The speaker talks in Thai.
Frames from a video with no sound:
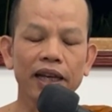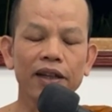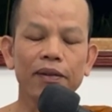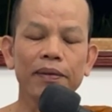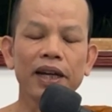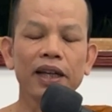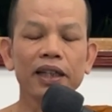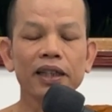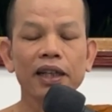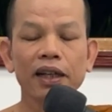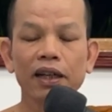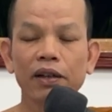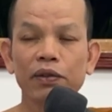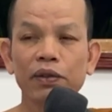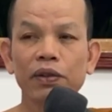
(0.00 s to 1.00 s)
กเข้ามาก็ยั
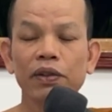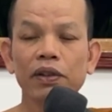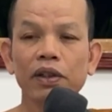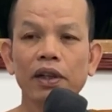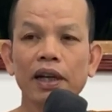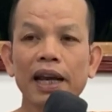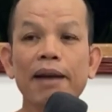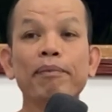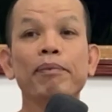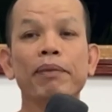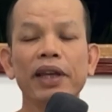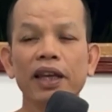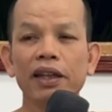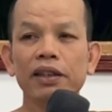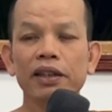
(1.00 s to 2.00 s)
งเฮา
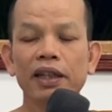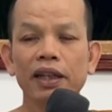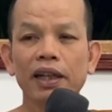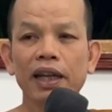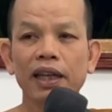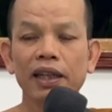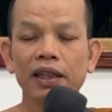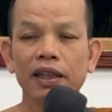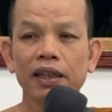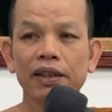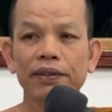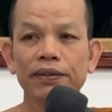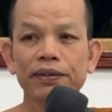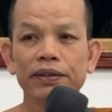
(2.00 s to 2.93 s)
ห้ำเพลงอยู่ทางในนี่